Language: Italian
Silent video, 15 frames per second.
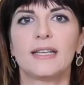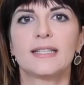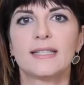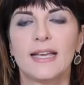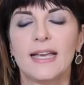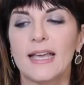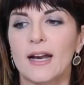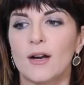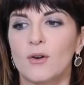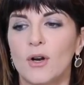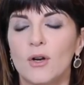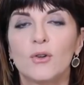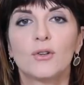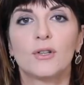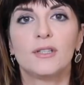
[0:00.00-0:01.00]
che erano
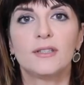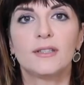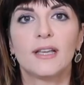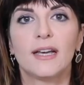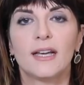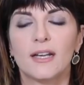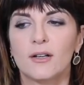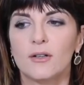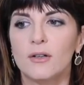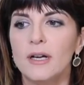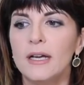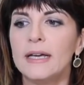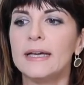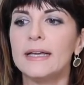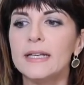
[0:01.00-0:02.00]
al loro interno
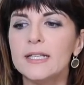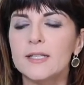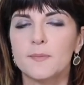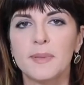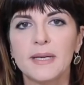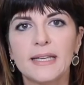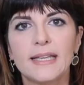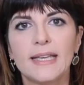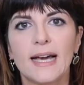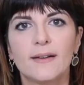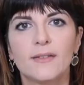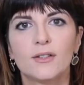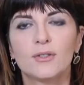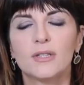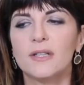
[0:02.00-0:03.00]

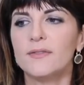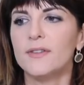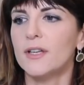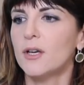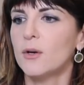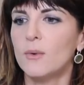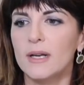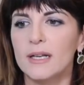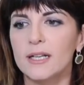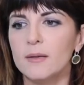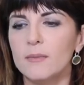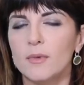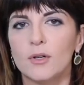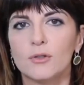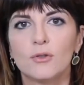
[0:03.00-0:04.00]
rispecchiavano davvero in qualche
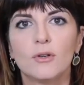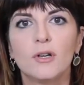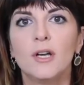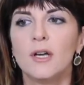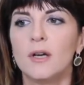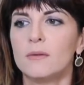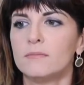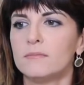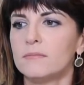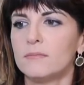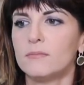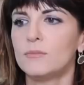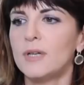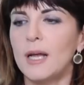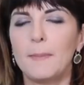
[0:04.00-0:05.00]
modo
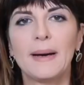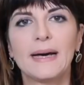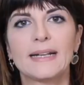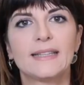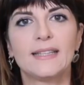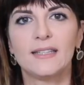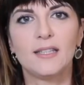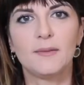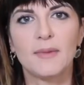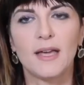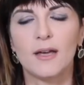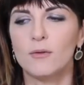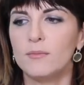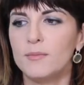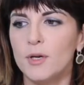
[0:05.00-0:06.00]
una parte di
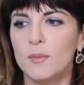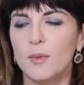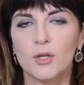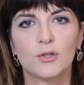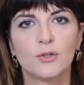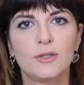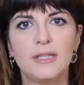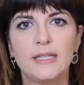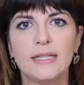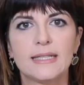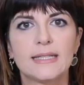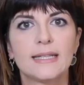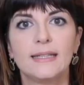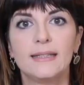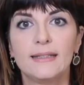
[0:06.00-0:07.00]
me, un mio modo di
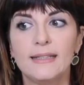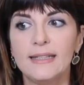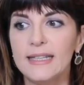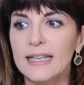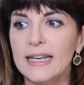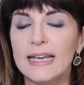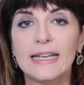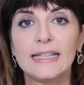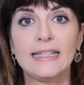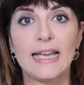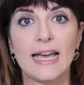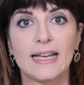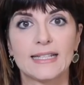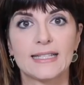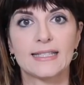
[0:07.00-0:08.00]
sentire e di
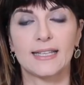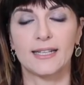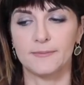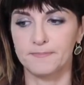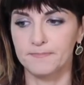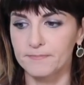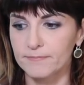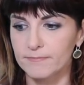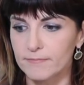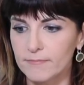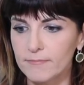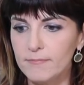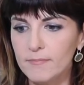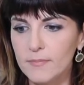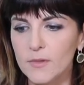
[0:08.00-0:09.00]
essere.
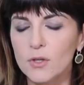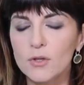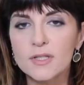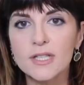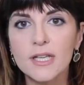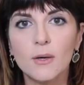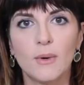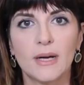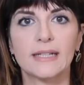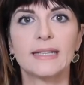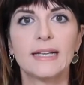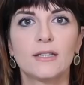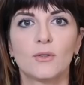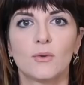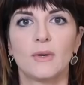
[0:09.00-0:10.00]
Così
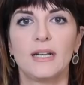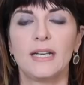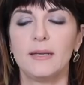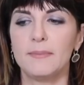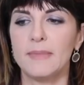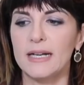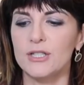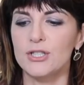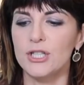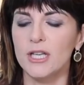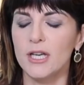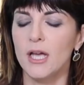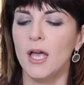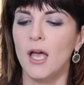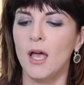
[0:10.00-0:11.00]
guardando quelle
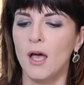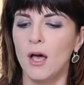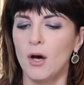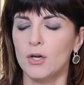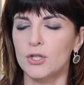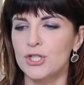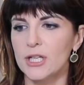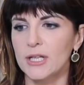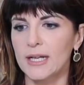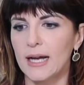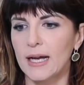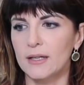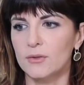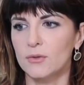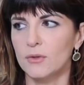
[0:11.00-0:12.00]
immagini ho
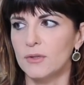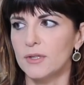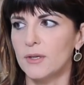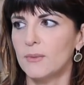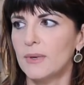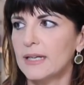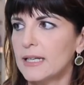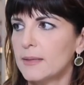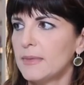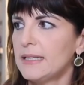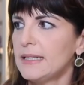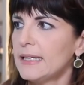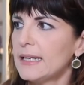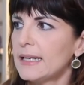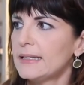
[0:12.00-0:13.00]
cercato in qualche
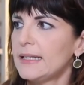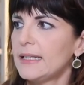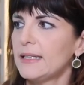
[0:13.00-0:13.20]
maniera